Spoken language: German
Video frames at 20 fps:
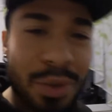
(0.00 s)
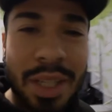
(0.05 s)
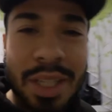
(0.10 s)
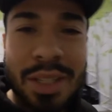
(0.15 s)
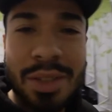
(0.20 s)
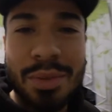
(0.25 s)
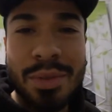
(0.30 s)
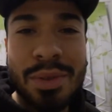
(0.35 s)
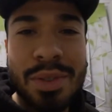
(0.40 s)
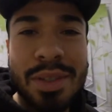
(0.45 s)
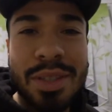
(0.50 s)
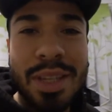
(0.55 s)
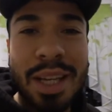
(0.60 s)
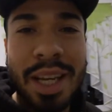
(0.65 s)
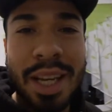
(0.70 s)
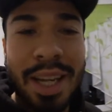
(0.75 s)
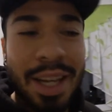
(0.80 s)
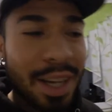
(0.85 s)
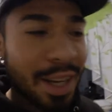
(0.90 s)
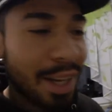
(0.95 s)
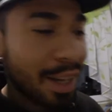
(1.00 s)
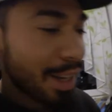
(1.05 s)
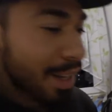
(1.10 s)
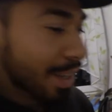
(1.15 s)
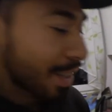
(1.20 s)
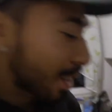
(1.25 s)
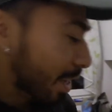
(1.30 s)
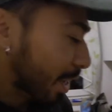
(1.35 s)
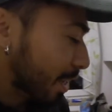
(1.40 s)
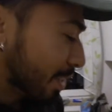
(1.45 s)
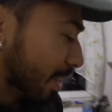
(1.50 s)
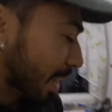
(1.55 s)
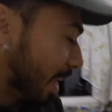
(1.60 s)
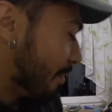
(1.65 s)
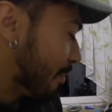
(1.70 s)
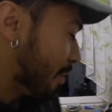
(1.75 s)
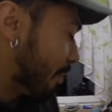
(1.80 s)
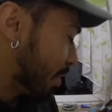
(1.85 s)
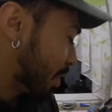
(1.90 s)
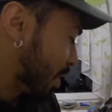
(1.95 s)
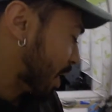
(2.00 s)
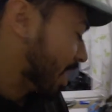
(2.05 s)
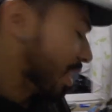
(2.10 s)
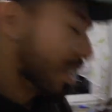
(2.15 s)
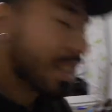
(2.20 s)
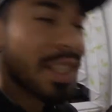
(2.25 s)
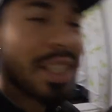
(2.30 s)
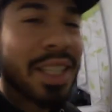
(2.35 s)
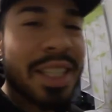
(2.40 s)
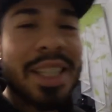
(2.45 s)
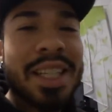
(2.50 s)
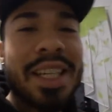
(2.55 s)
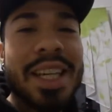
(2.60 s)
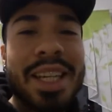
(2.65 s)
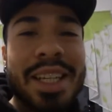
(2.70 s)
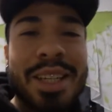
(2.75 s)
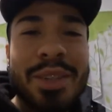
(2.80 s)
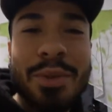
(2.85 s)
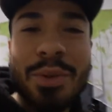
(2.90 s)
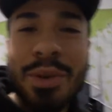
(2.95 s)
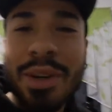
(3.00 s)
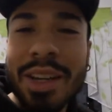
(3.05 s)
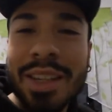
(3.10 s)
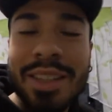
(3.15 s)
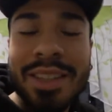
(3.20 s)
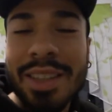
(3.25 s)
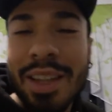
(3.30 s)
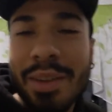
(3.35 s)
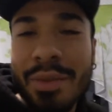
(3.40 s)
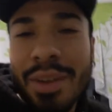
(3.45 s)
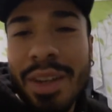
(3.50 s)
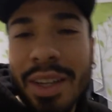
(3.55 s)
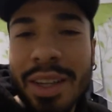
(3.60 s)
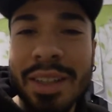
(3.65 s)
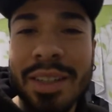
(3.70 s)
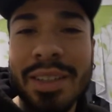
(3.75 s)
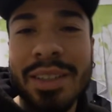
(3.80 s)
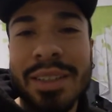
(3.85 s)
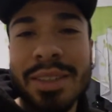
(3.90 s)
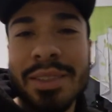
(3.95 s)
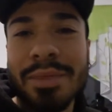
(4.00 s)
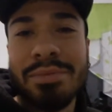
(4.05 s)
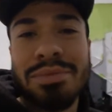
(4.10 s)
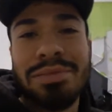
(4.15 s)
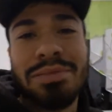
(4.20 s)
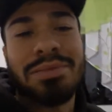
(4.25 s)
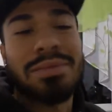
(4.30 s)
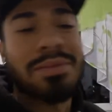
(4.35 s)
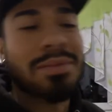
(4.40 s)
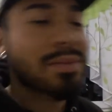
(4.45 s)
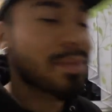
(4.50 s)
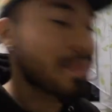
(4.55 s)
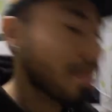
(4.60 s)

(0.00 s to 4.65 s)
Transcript: das so ist. Ja, ist einfach wahrscheinlich die Hygiene oder ist einfach. Pff,